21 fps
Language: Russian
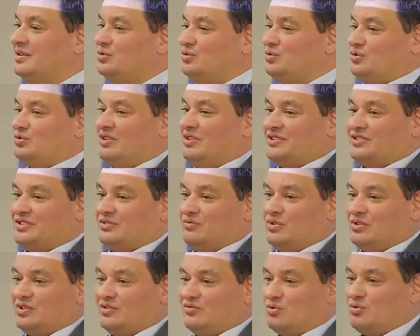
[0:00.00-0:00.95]
То есть у вас
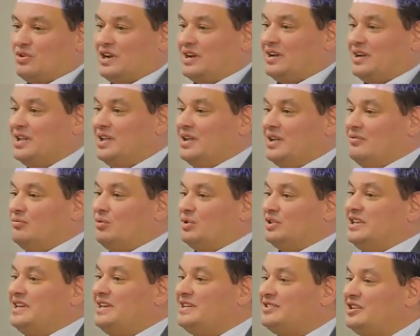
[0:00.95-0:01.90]
сегодня в руках...
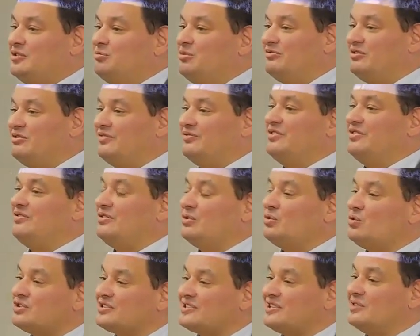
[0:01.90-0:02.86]
Вот. И если бы вы в
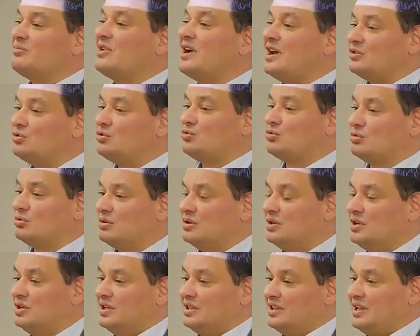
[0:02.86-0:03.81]
90-м году
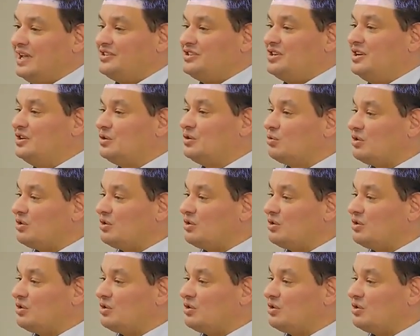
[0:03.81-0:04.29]
начали